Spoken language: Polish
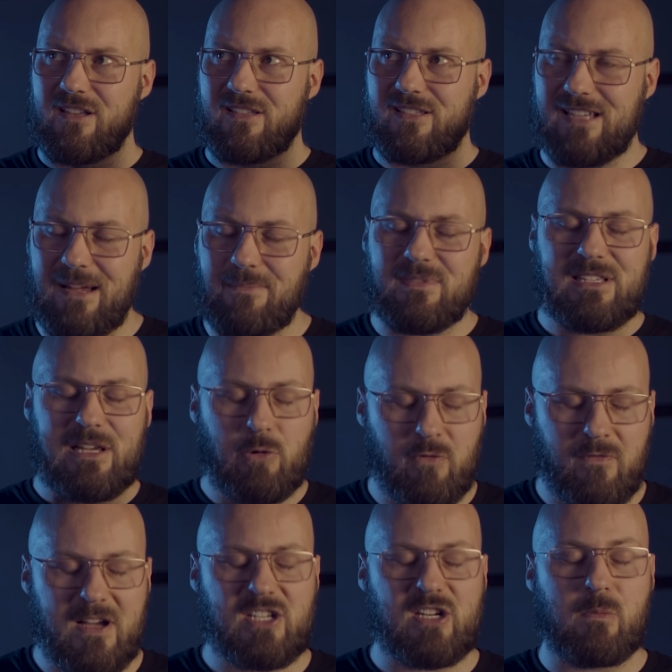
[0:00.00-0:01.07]
sam
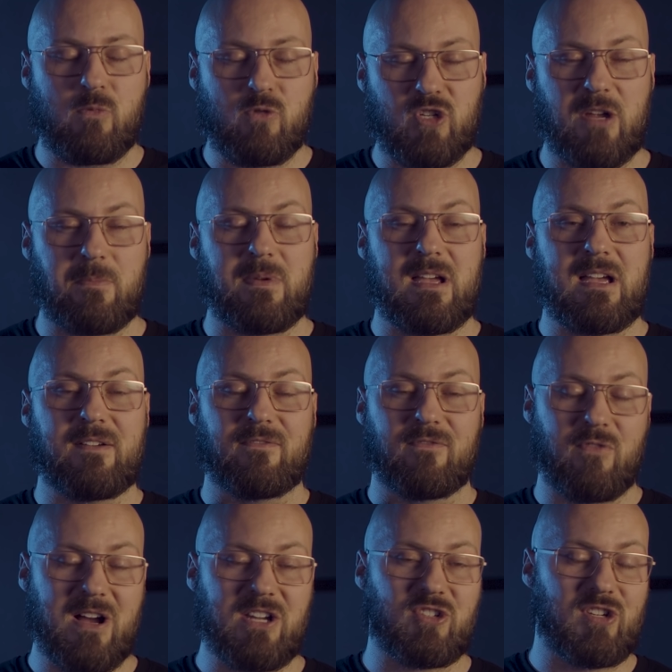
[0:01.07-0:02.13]
zauważam u siebie
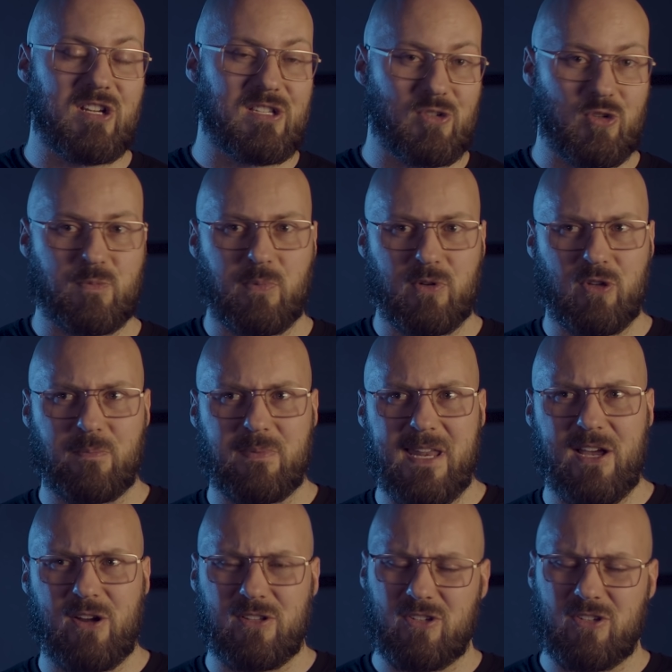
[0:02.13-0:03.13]
właśnie coś podobnego,